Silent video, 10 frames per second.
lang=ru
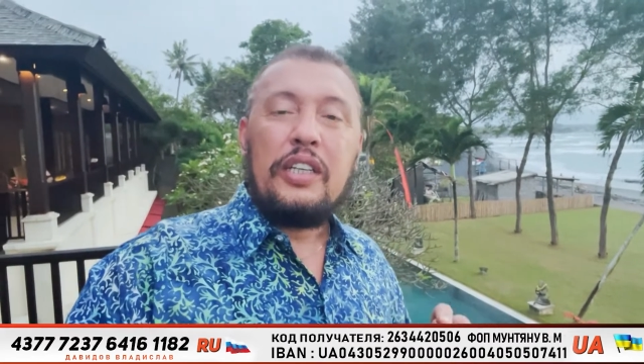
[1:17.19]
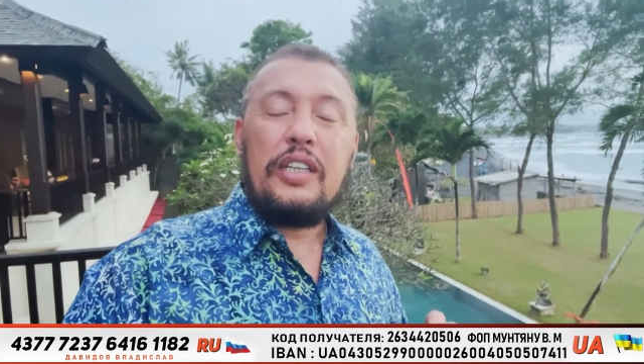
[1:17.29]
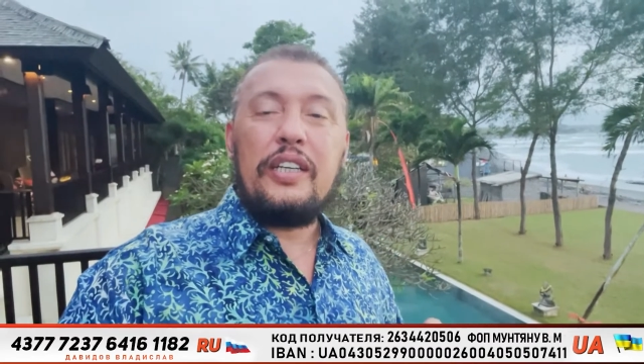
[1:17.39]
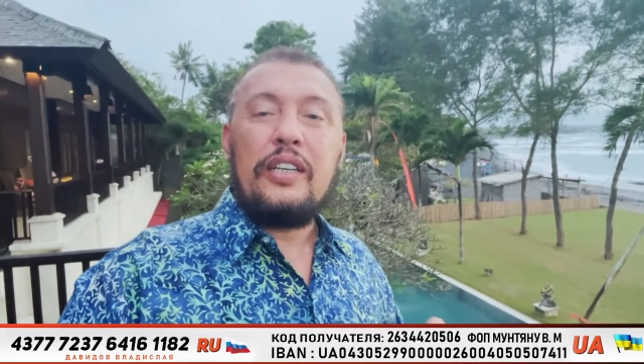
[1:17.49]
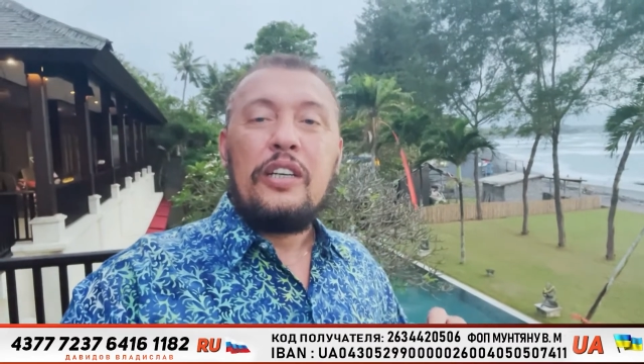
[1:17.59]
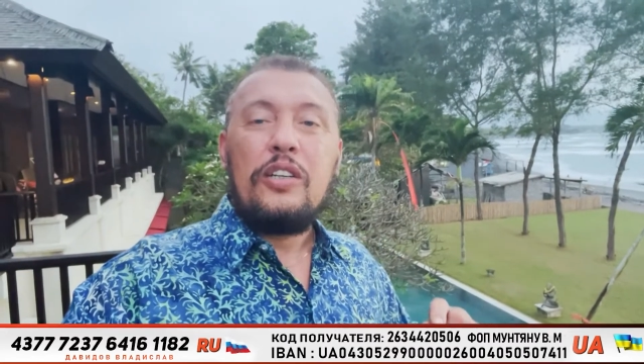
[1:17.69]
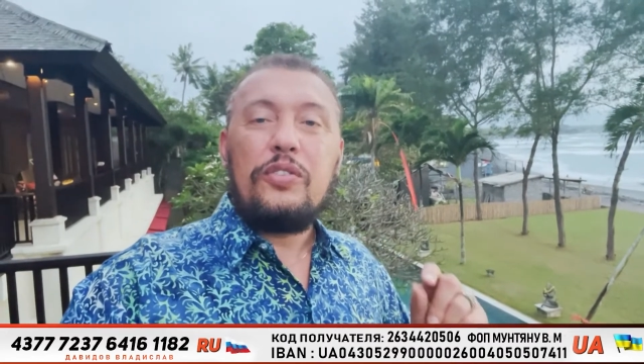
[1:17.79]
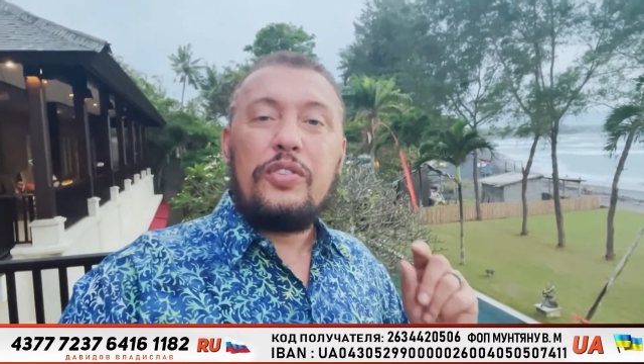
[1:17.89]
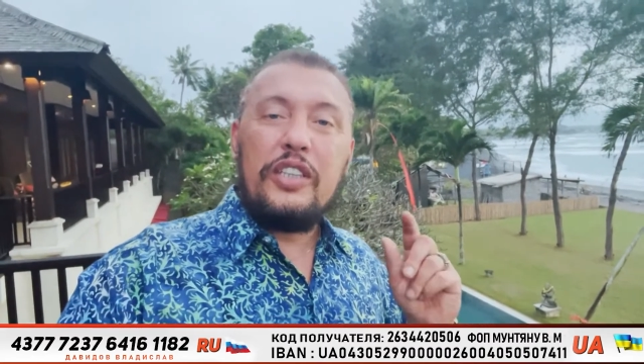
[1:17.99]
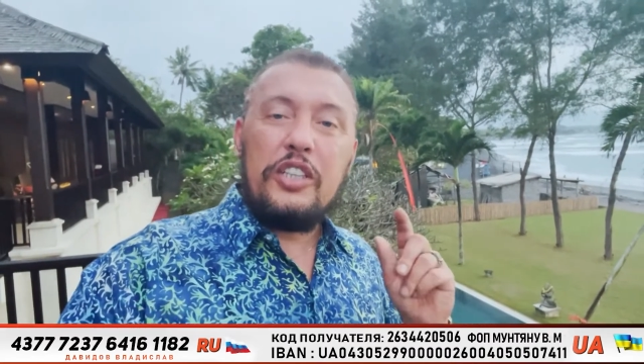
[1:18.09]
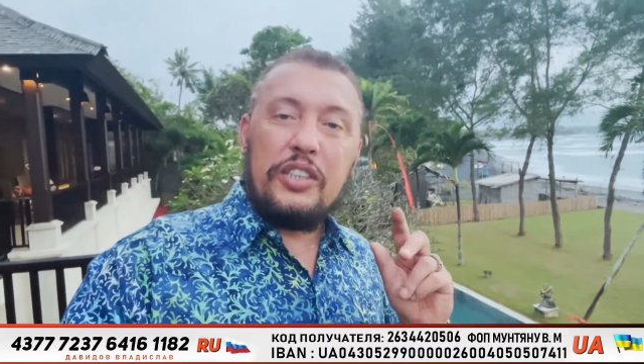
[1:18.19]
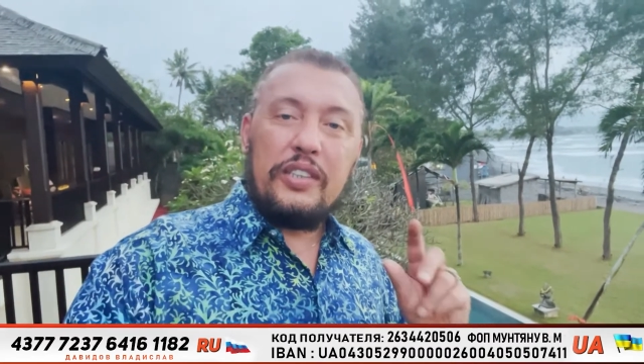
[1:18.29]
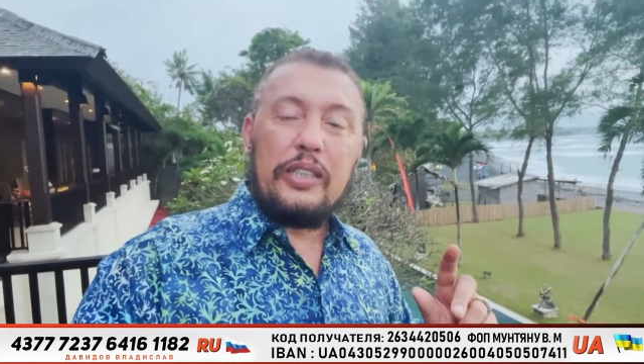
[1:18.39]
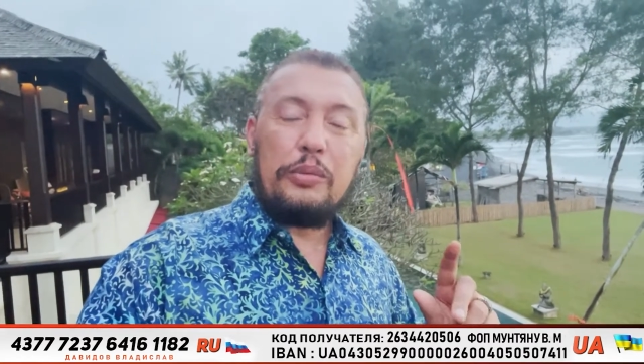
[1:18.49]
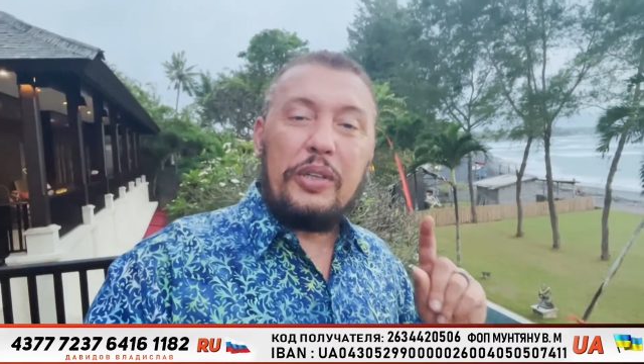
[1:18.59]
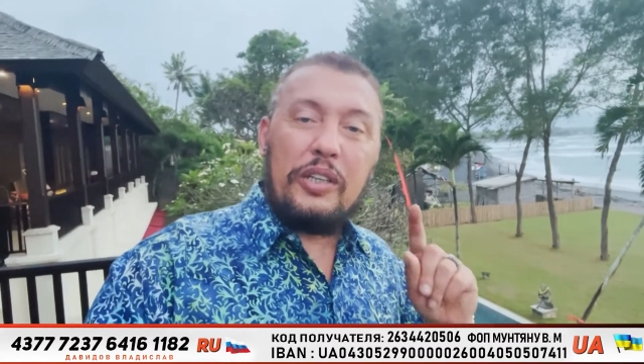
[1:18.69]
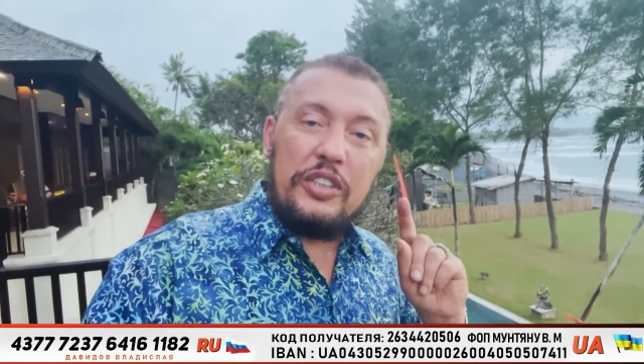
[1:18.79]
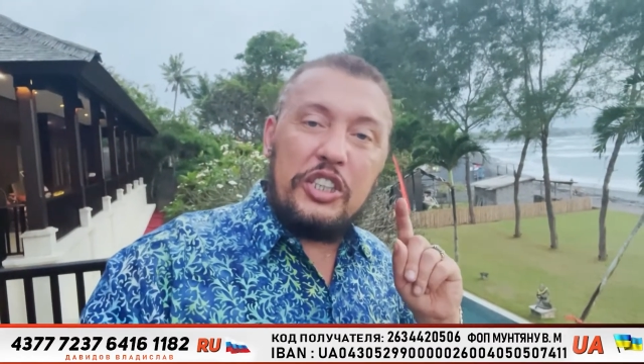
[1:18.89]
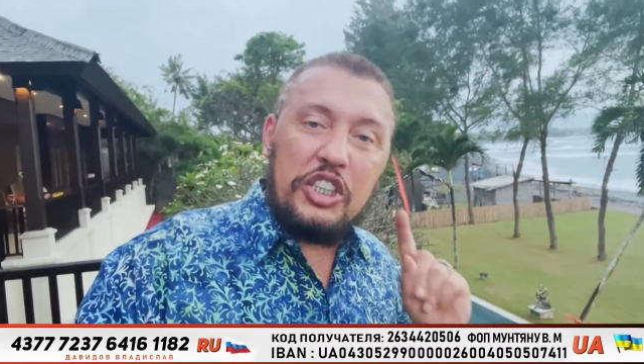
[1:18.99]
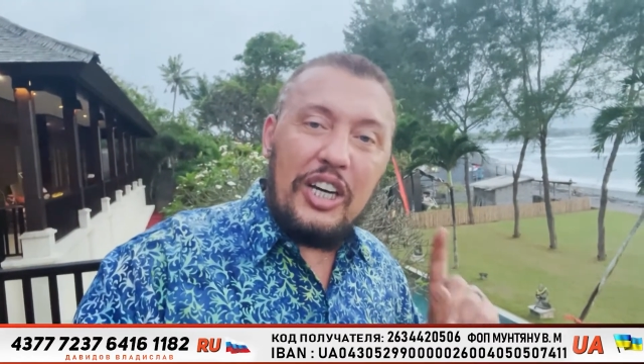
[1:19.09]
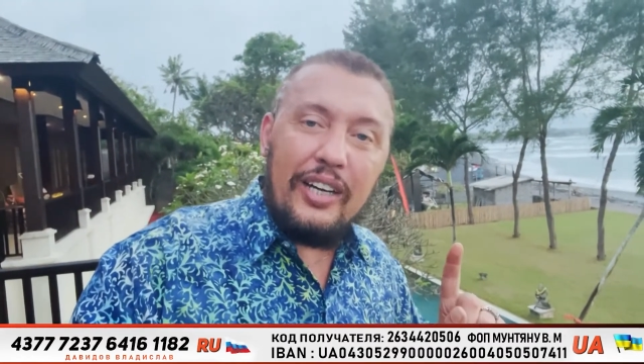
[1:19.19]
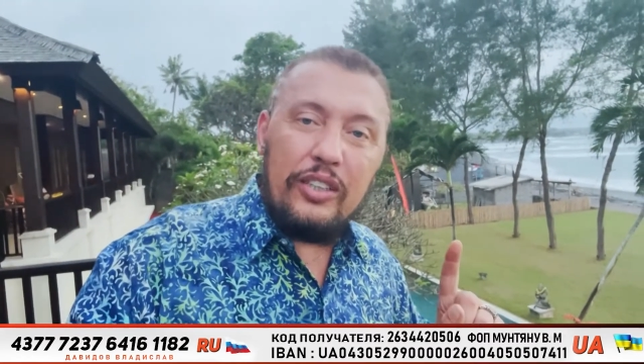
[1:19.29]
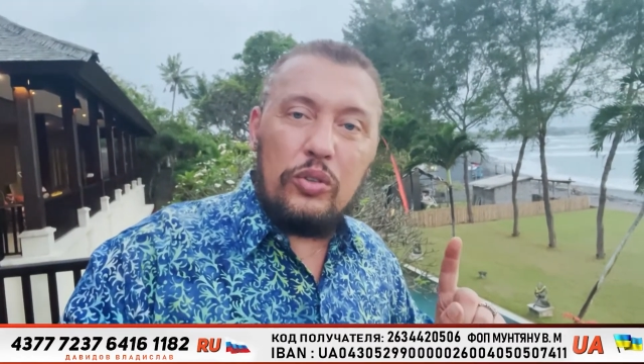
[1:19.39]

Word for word: И вы должны знать, первый шаг